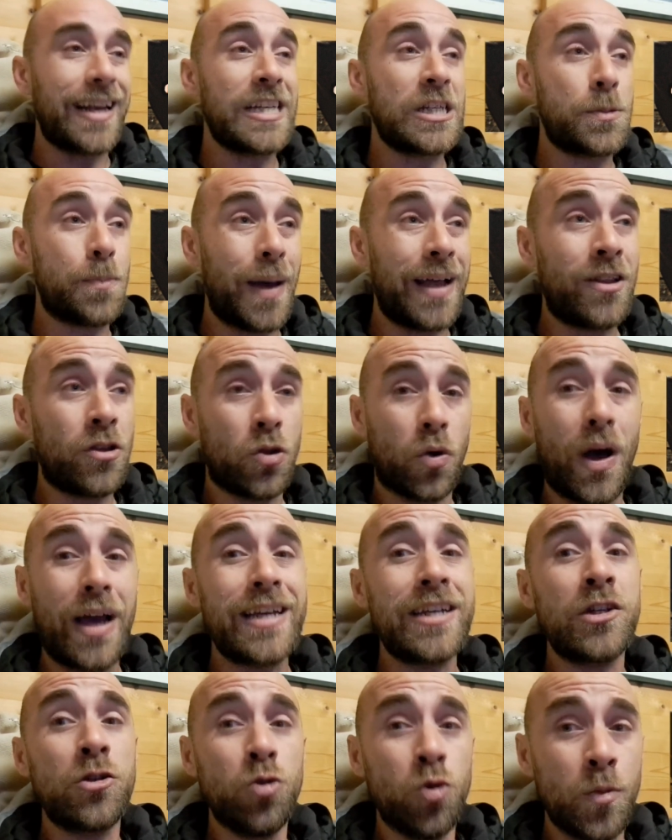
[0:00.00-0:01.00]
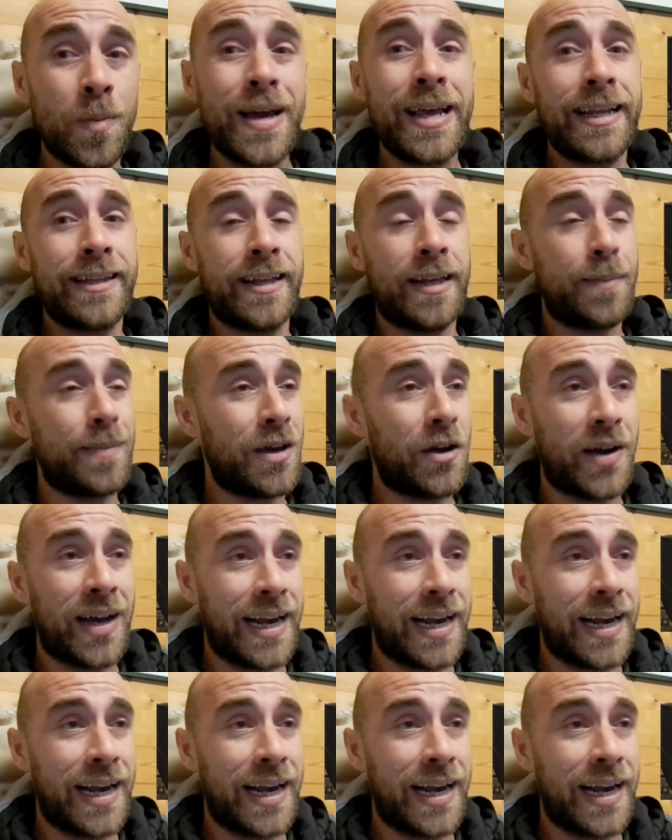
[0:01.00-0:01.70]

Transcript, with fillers: rispetto ai numeri del mio